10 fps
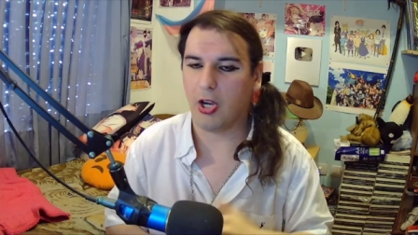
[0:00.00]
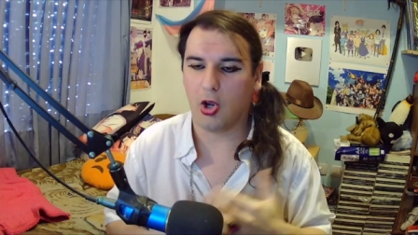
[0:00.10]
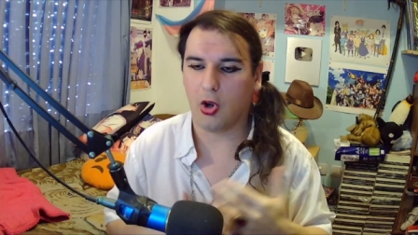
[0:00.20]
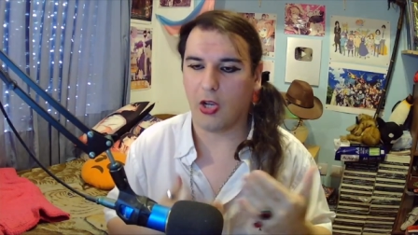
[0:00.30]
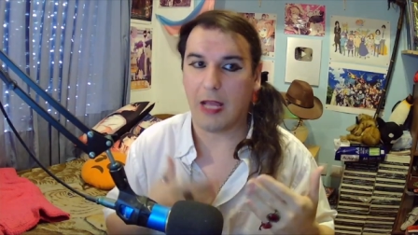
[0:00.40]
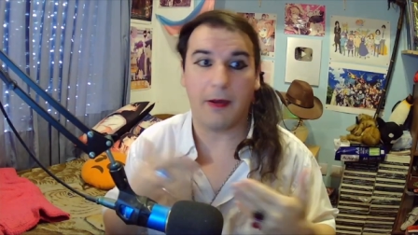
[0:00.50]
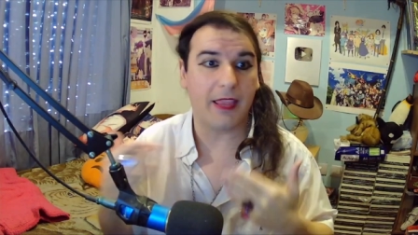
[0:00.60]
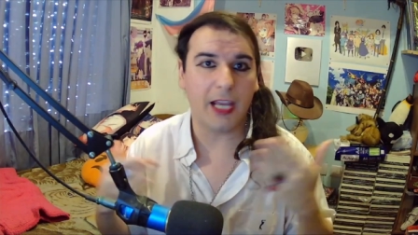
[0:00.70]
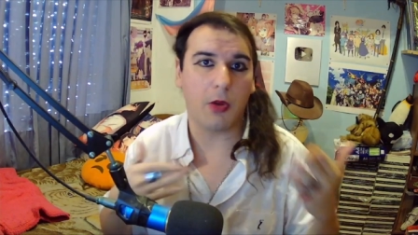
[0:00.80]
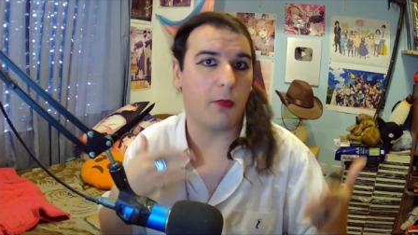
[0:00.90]
Pero la
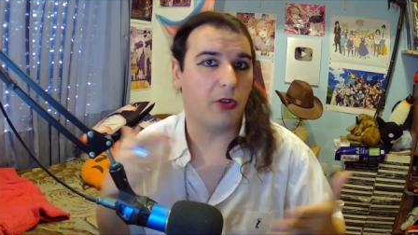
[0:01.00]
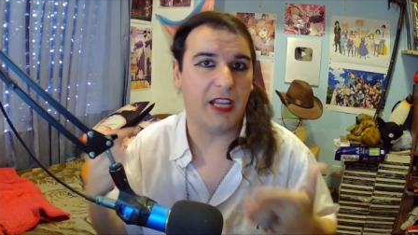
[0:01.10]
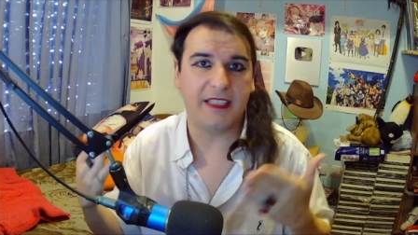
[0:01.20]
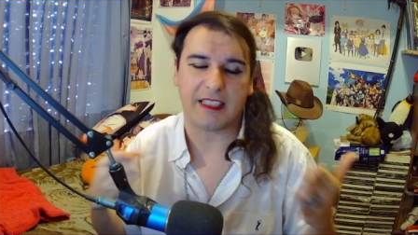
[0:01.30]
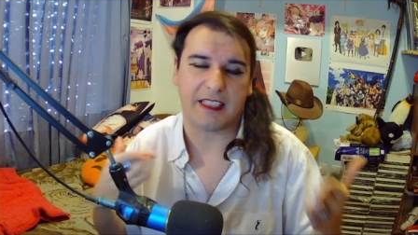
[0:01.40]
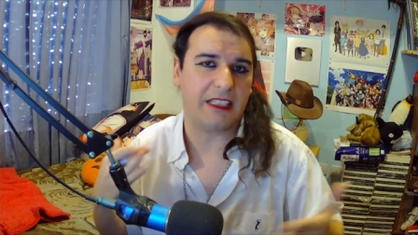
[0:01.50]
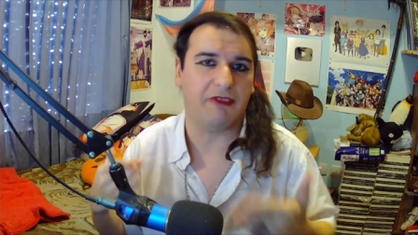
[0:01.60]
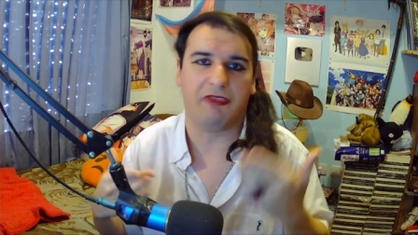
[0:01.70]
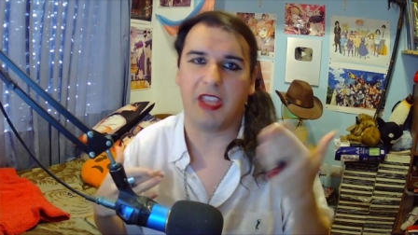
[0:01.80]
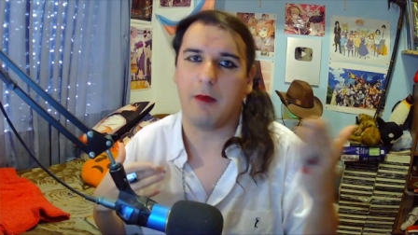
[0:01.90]
verdad que no me molesta si
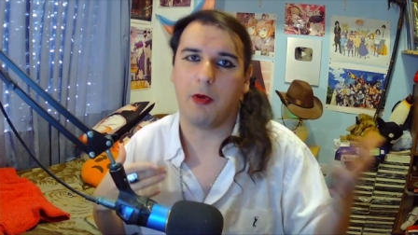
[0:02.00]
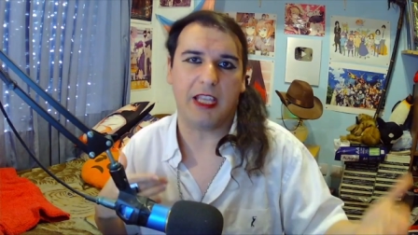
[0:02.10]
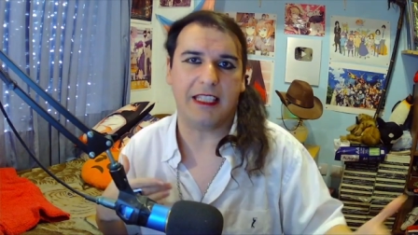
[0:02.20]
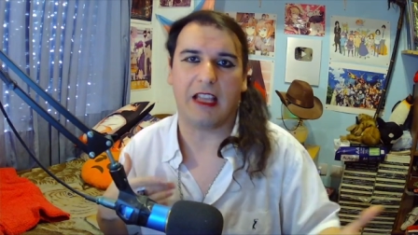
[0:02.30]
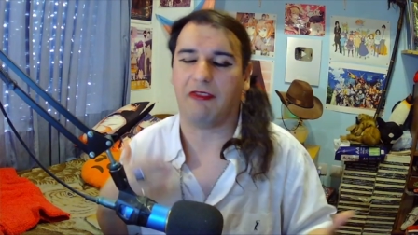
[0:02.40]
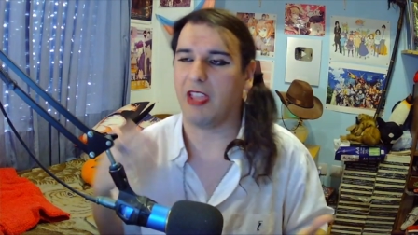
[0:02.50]
dicen Fede Polita,